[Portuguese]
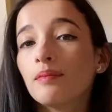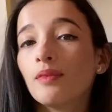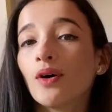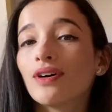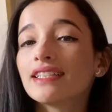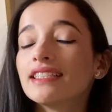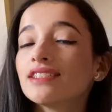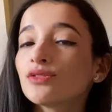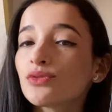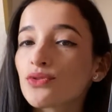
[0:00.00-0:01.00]
Bom,
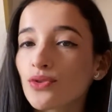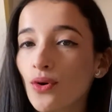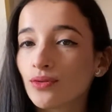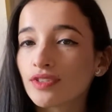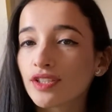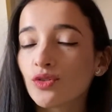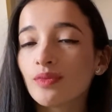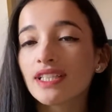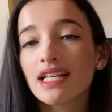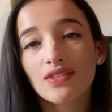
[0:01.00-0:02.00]
Adelino nos conta que
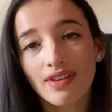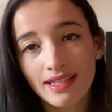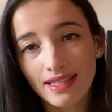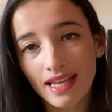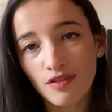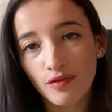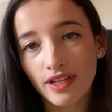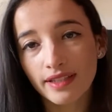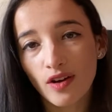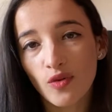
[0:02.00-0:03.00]
uma das vezes que ele
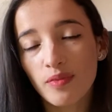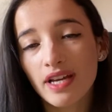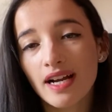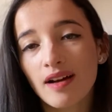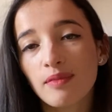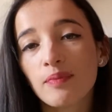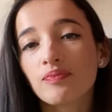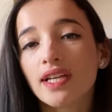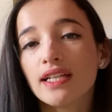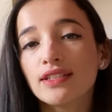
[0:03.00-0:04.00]
foi até
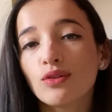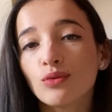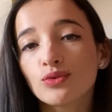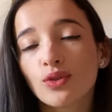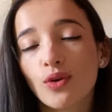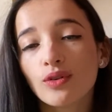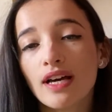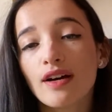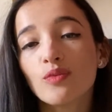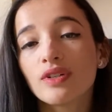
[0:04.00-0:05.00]
Uberaba, ele encontrou
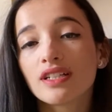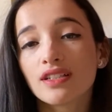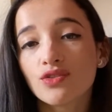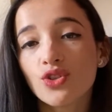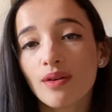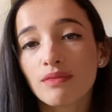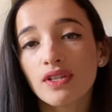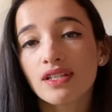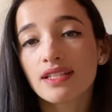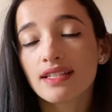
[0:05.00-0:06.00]
lá uma grande
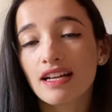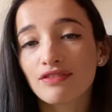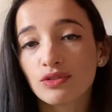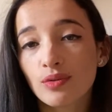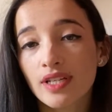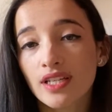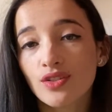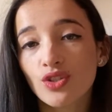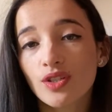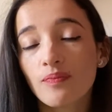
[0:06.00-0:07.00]
amiga que estava
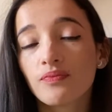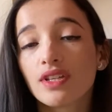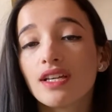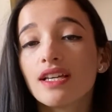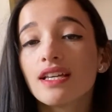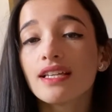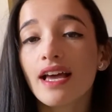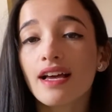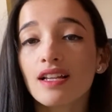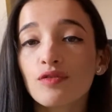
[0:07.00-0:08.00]
doente e ela